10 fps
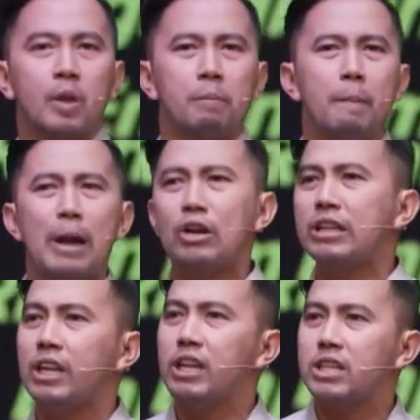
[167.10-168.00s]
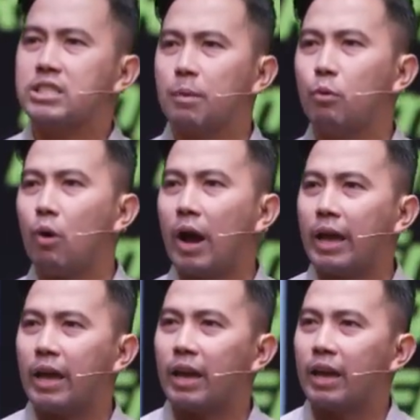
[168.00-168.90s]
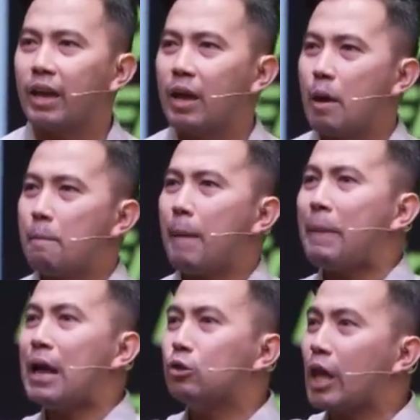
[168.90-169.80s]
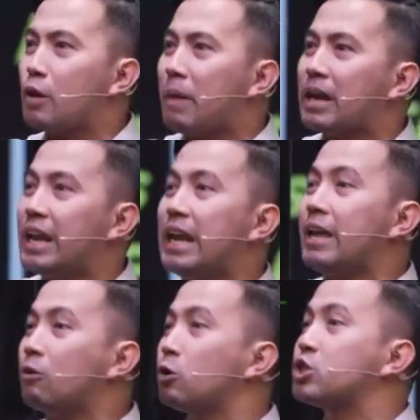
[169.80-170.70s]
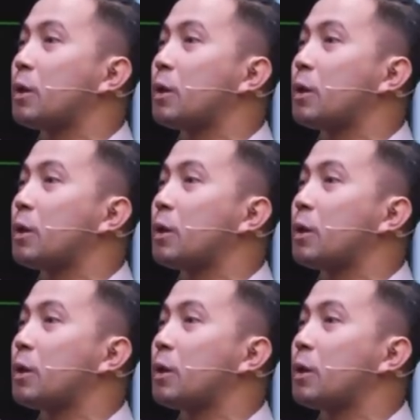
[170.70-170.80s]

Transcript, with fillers: paano natin isa sa buhay? Paano tayo maglilingkod sa